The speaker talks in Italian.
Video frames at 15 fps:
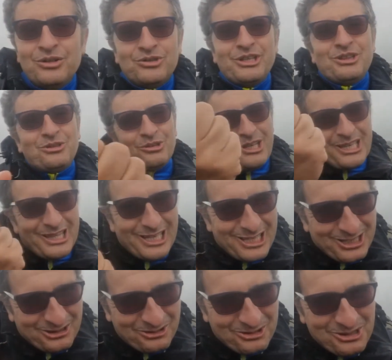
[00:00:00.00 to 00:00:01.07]
Cioè, togliete le
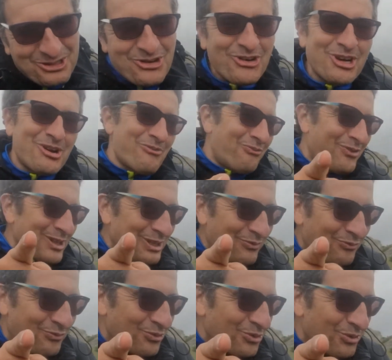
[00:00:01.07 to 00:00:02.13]
istruzioni, non fate
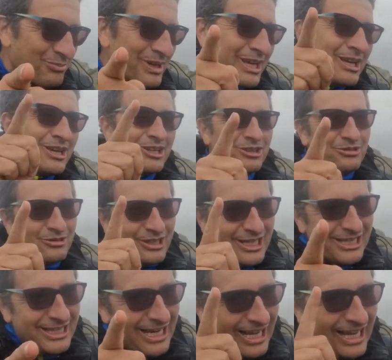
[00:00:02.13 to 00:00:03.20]
furbi.
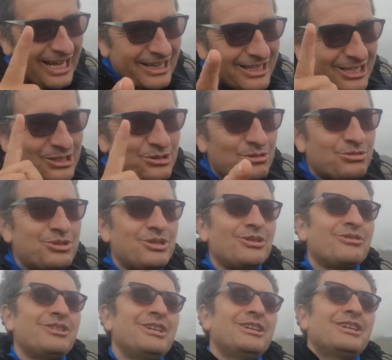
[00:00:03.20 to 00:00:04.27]
Togliete la carta
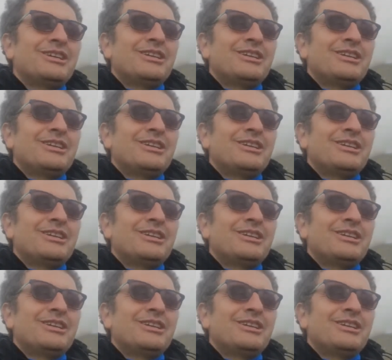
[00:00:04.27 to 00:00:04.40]
istruzioni.